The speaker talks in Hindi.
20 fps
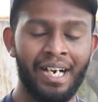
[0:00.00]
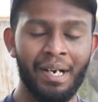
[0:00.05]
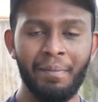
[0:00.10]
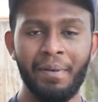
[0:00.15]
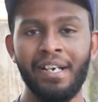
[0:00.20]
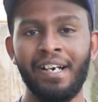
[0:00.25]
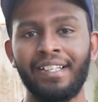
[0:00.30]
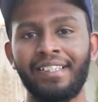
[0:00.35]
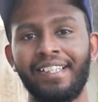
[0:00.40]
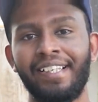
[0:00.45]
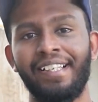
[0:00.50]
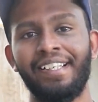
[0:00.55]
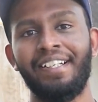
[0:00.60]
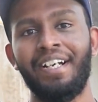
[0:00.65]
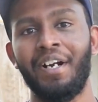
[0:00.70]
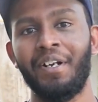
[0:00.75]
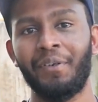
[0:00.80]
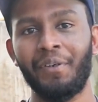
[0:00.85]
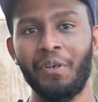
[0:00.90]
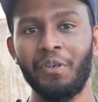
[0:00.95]
अभी आते हैं
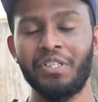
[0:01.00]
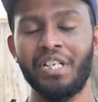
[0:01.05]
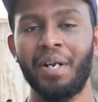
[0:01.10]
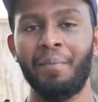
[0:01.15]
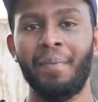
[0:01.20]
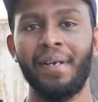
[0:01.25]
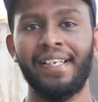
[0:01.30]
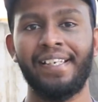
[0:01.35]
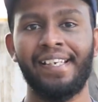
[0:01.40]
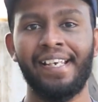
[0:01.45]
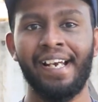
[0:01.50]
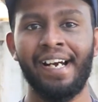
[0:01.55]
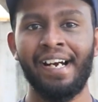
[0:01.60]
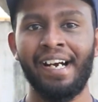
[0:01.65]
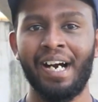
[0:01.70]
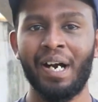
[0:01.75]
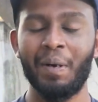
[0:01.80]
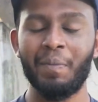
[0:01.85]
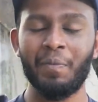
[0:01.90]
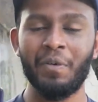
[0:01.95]
कंक्लूजन पे क्या
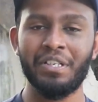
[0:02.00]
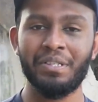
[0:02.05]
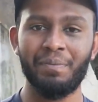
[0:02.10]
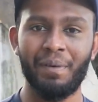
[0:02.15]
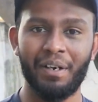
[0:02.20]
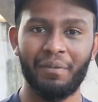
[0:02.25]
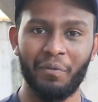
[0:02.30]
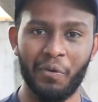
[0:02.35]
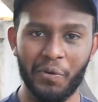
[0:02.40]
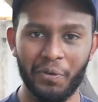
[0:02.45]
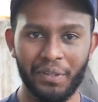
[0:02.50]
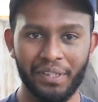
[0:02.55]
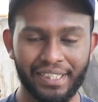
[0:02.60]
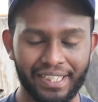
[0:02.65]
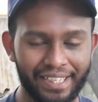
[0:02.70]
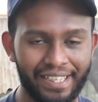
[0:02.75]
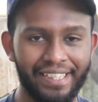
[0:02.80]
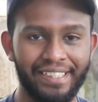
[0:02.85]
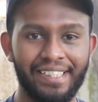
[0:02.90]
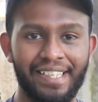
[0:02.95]
आपको स्मार्टफोन को
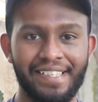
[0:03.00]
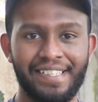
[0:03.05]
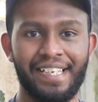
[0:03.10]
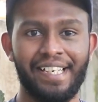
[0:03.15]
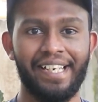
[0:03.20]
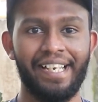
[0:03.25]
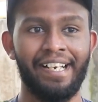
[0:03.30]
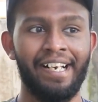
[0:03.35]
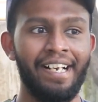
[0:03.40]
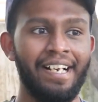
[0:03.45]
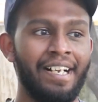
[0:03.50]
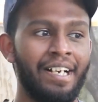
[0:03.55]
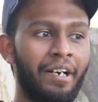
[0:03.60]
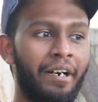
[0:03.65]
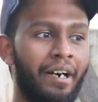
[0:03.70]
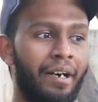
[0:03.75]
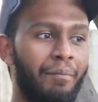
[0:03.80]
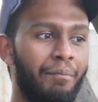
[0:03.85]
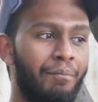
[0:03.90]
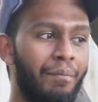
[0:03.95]
ख़रीदना चाहिए
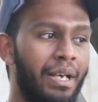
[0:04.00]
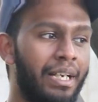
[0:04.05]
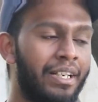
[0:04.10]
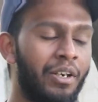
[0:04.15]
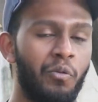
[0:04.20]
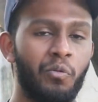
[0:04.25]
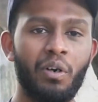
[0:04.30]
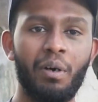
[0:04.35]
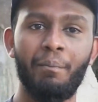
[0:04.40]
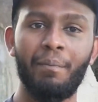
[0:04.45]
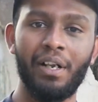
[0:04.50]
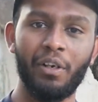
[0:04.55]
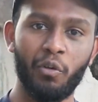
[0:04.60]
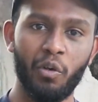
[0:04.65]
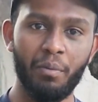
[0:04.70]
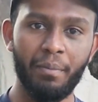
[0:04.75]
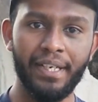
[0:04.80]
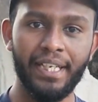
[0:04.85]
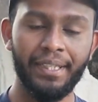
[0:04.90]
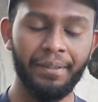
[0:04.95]
मैं कहूँगा
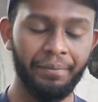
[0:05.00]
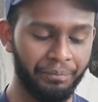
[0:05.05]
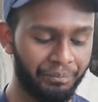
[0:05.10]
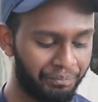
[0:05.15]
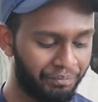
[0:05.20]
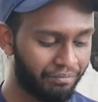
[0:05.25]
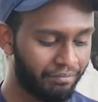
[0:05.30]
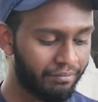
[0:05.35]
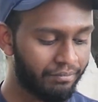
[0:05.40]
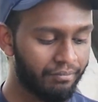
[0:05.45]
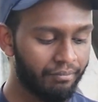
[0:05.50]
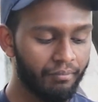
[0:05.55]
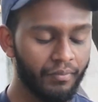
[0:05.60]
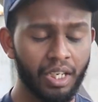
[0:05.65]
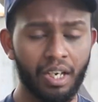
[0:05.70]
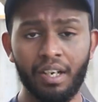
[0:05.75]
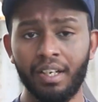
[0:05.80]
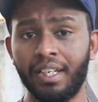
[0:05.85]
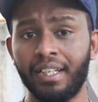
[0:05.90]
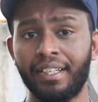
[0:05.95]
बिल्कुल भी नहीं
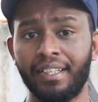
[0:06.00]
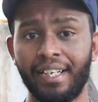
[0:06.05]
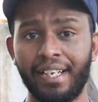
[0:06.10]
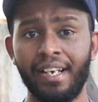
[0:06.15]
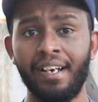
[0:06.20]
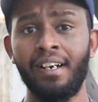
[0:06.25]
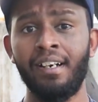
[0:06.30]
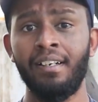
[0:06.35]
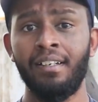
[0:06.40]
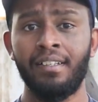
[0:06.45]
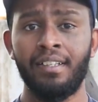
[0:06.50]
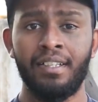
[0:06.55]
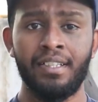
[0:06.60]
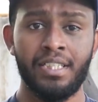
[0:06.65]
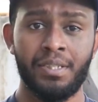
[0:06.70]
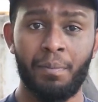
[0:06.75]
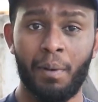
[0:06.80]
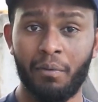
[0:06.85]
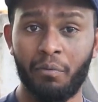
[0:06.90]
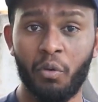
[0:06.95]
अगर नया
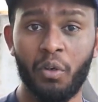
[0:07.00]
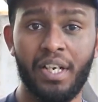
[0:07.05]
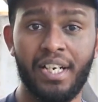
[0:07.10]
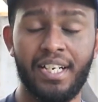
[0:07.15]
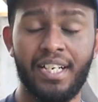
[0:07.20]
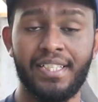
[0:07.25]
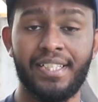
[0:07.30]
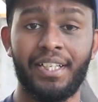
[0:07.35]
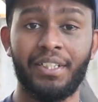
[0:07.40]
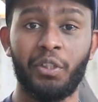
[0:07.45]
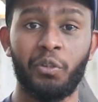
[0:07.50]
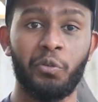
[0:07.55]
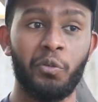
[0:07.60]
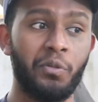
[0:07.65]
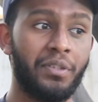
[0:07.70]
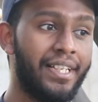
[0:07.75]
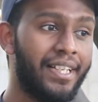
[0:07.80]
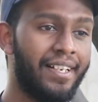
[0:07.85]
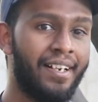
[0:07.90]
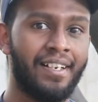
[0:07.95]
स्मार्टफोन लेना चाहते हो
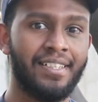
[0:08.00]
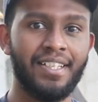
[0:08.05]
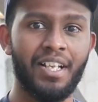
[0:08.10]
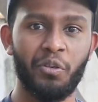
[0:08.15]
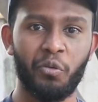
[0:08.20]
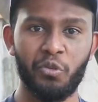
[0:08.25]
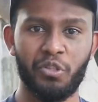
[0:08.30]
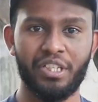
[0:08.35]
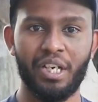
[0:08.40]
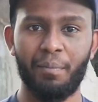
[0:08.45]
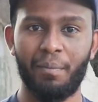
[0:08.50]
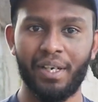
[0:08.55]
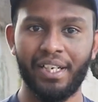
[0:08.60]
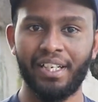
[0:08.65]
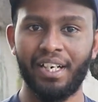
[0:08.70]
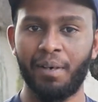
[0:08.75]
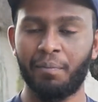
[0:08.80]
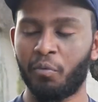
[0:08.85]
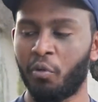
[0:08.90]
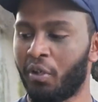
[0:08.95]
तो तेरह हज़ार कुछ का
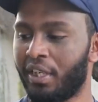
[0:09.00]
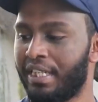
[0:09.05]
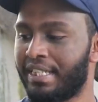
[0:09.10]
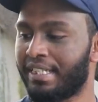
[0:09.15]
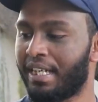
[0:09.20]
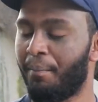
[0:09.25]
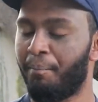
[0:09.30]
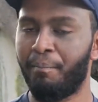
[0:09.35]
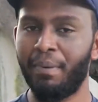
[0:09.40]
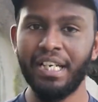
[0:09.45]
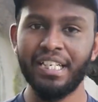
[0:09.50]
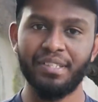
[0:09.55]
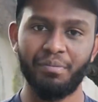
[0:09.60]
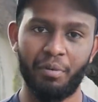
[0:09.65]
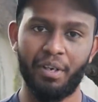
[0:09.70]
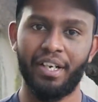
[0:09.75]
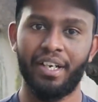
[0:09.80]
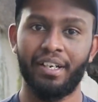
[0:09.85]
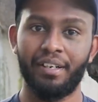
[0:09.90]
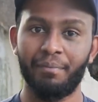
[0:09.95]
पड़ेगा आपको इसका बेस
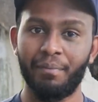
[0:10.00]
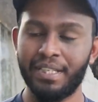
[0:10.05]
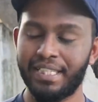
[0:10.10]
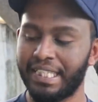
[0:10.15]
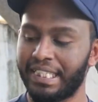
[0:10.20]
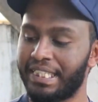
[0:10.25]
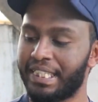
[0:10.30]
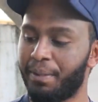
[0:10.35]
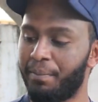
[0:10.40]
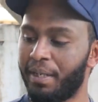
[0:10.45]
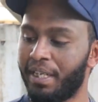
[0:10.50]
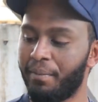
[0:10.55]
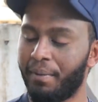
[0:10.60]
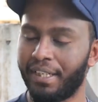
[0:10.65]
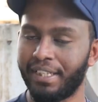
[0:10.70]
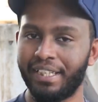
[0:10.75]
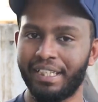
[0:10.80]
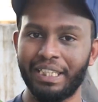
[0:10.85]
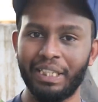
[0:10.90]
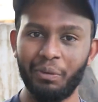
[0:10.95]
वेरियंट मैं सिक्स जी की
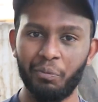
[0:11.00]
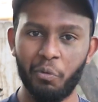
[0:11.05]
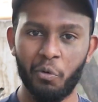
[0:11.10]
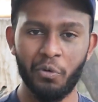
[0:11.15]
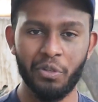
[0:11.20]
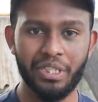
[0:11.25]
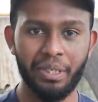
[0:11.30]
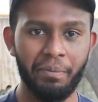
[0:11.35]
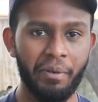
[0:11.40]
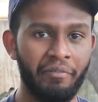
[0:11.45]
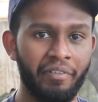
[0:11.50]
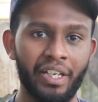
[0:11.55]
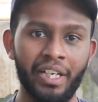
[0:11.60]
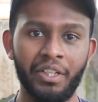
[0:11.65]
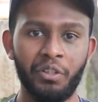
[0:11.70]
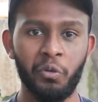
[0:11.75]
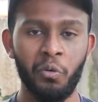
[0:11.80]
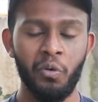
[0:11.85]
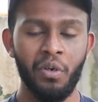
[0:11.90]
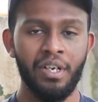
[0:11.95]
बात नहीं कर रहा हूँ फोर जी
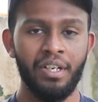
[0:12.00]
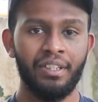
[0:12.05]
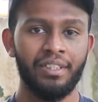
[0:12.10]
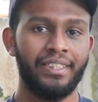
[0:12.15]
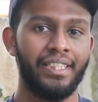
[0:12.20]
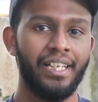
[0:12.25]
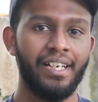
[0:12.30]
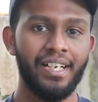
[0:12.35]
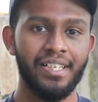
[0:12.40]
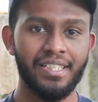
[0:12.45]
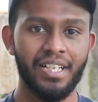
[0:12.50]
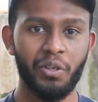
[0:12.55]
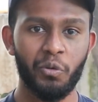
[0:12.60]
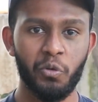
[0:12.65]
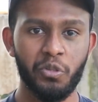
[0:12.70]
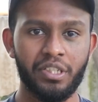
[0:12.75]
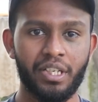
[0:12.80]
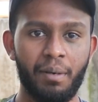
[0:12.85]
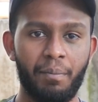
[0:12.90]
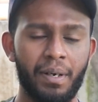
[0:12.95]
वेरियंट तो तेरह हज़ार
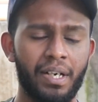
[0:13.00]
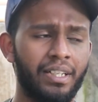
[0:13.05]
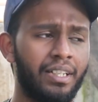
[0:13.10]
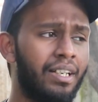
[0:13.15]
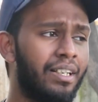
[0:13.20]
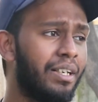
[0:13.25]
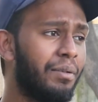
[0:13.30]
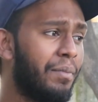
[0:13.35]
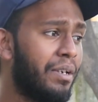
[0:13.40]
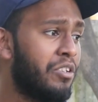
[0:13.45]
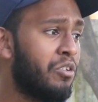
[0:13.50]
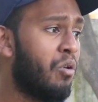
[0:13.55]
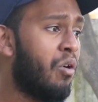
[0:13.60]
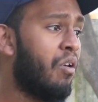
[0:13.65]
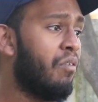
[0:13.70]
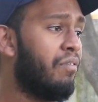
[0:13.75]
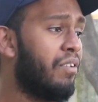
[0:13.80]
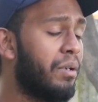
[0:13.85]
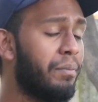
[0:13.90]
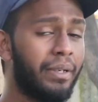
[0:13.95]
कुछ का पड़ेगा अगर मान लो
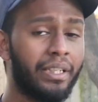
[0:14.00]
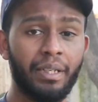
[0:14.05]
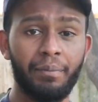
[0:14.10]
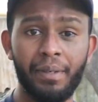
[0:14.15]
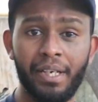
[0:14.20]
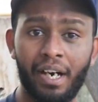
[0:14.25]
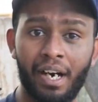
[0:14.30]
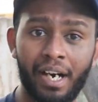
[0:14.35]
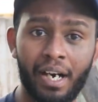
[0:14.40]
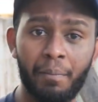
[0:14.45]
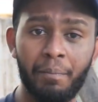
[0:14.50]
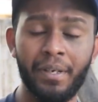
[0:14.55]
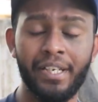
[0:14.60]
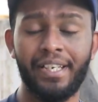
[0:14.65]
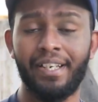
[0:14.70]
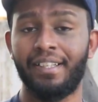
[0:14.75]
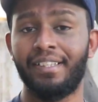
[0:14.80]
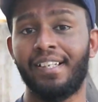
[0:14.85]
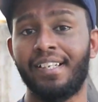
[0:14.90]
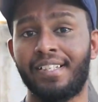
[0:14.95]
ऑफर में कभी आ
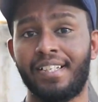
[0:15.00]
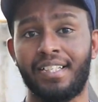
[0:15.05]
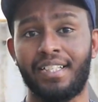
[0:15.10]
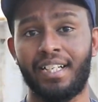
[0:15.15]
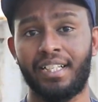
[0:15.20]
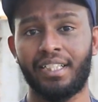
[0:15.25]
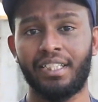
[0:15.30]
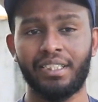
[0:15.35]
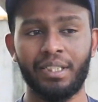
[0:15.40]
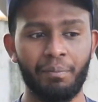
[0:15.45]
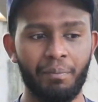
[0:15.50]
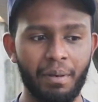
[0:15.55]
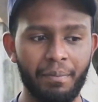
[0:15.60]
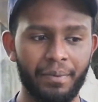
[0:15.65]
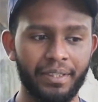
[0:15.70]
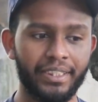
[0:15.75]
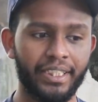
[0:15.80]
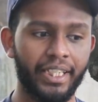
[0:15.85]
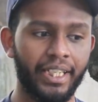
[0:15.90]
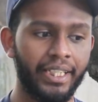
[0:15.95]
भी गया दस हज़ार का तब भी
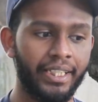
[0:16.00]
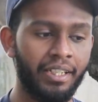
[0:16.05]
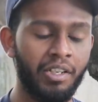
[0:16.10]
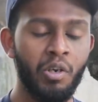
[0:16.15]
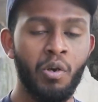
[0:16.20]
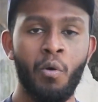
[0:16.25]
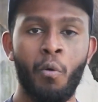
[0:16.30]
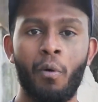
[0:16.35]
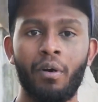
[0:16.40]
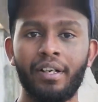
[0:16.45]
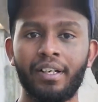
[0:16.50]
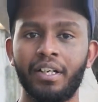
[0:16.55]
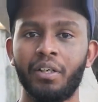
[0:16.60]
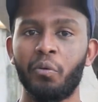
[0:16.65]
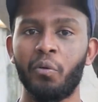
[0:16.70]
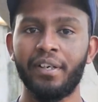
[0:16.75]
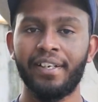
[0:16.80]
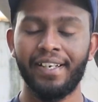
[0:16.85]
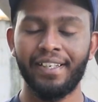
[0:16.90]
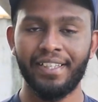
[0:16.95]
मत खरीदना और
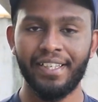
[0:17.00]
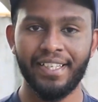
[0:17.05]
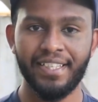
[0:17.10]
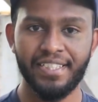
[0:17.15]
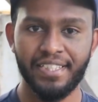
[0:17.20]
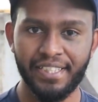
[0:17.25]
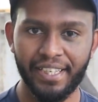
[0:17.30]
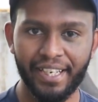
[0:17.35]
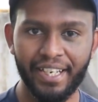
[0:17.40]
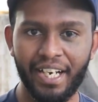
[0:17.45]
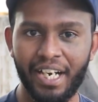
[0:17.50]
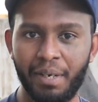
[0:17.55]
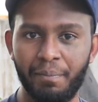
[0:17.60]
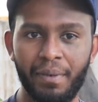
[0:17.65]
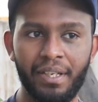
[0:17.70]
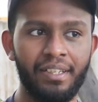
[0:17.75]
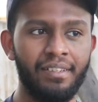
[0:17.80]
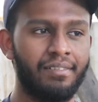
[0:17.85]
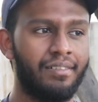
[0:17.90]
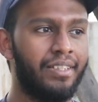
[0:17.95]
अगर कोई कहता है कि सेकेंड
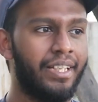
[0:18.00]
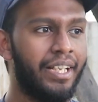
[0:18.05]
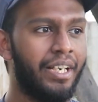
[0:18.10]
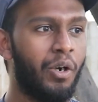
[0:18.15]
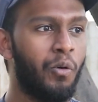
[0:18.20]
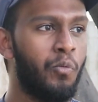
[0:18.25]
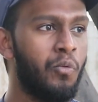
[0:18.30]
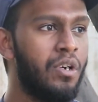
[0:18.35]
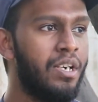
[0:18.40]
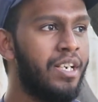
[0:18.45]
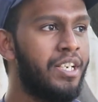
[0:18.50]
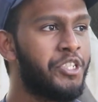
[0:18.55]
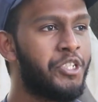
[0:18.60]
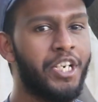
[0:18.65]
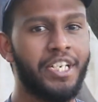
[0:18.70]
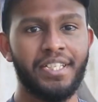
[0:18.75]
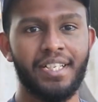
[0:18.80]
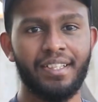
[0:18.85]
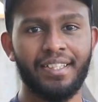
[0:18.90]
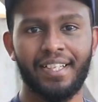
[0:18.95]
हैंड में दे रहा हूँ
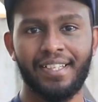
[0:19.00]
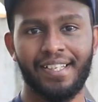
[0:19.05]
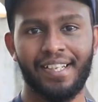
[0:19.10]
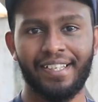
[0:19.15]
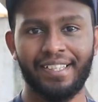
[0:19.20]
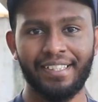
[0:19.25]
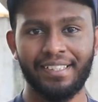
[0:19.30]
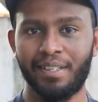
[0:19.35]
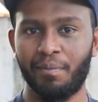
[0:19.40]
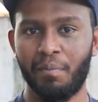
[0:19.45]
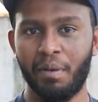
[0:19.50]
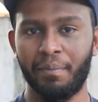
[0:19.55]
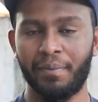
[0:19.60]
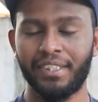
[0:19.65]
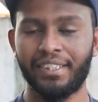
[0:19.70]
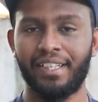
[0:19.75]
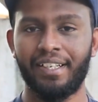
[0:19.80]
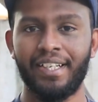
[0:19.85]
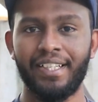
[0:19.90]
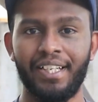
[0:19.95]
छः सात हज़ार का तब भी
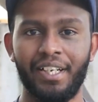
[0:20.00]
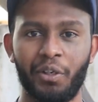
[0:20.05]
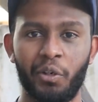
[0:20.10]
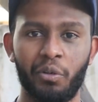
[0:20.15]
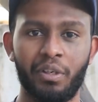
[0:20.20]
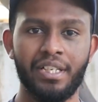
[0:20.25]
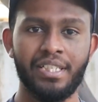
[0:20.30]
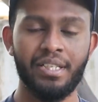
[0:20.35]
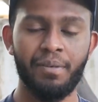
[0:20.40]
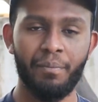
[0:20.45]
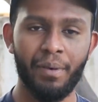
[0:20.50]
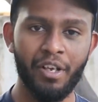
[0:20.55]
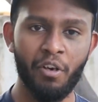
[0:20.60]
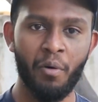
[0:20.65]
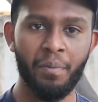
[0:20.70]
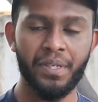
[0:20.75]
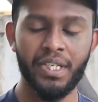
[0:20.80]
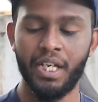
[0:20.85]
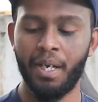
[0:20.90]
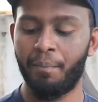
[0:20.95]
मत खरीदना क्योंकि इससे बड़े
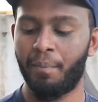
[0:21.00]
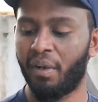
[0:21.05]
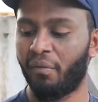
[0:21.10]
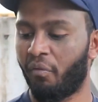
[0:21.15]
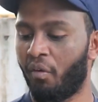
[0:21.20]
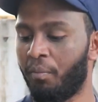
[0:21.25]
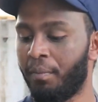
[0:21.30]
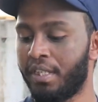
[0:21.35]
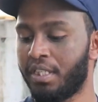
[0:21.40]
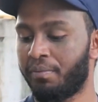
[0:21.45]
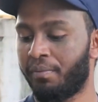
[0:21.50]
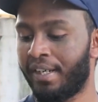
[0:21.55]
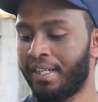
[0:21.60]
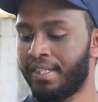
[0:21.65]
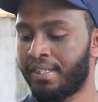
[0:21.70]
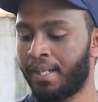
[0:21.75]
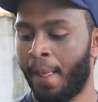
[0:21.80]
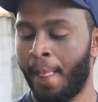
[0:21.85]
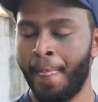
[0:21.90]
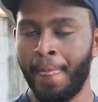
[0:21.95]
ऑप्शन है परफॉर्मेंस
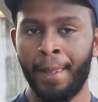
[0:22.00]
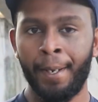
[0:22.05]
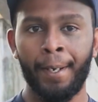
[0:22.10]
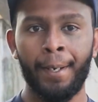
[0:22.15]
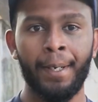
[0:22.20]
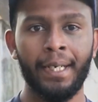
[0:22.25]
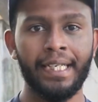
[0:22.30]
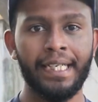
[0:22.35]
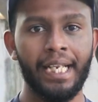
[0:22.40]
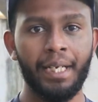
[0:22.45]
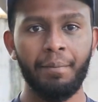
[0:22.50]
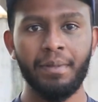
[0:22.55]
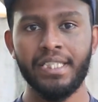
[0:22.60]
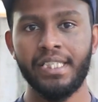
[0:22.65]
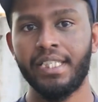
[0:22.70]
वाइज रियल मी